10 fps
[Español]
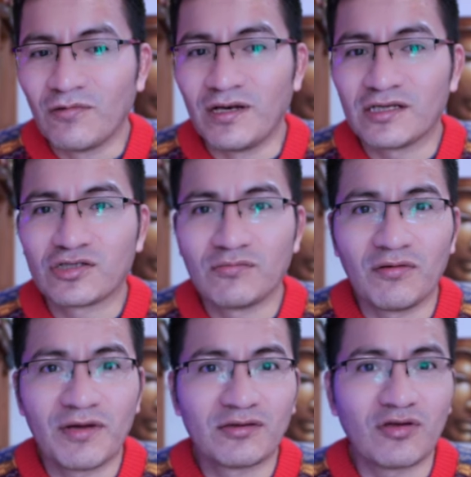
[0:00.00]
o en estos
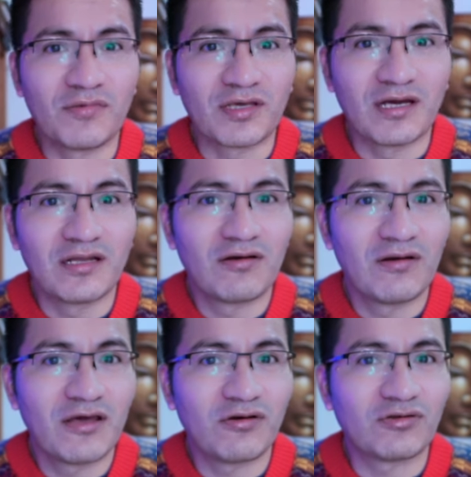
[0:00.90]
momentos, mi querido
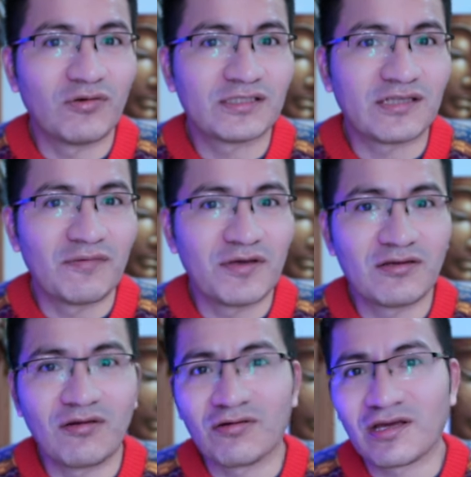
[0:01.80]
Leo, tú estás
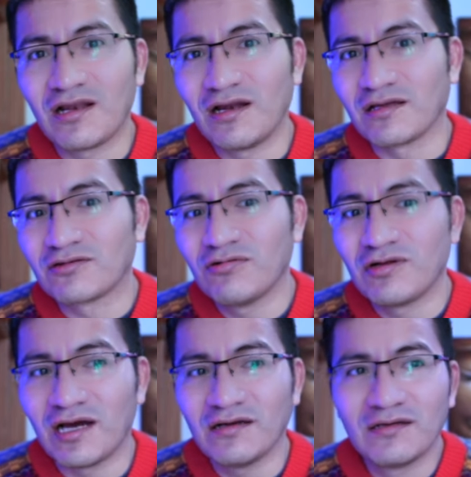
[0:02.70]
viendo lo que es la
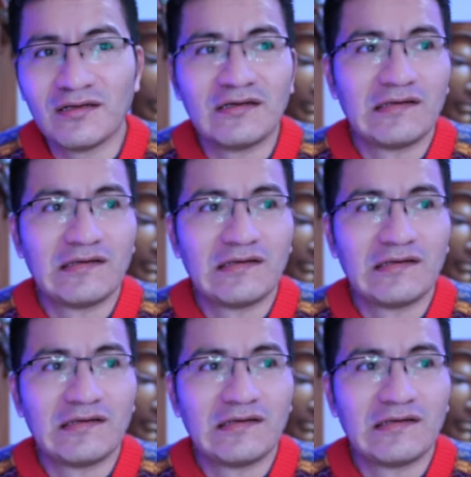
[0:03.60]
lectura